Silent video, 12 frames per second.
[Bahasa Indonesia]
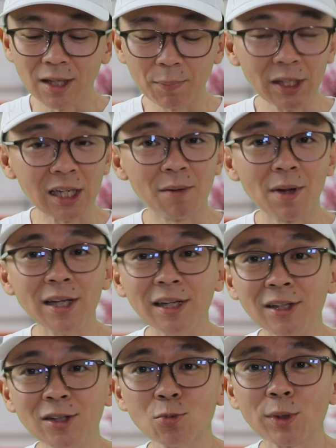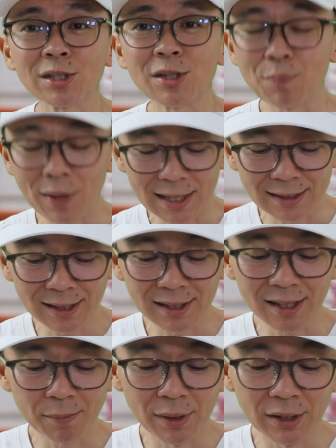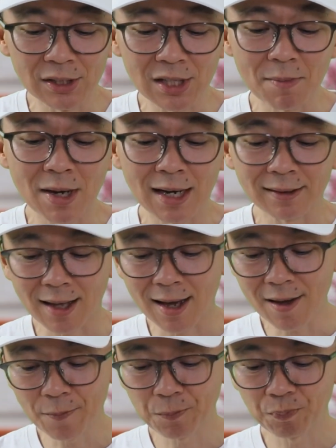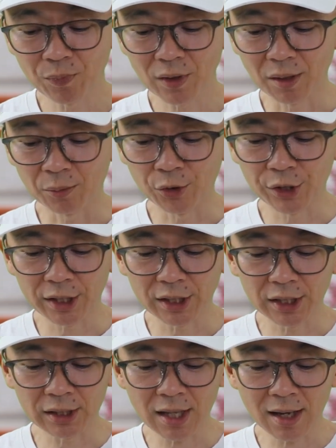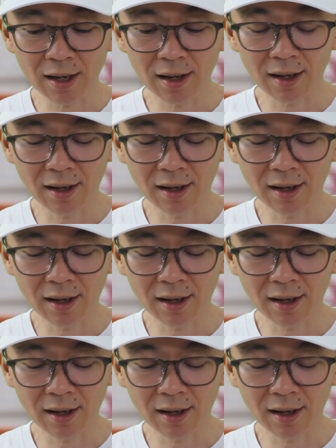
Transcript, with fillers: Tapi dalam hal ini supaya simple aja kita bagi sama rata, kemudian kita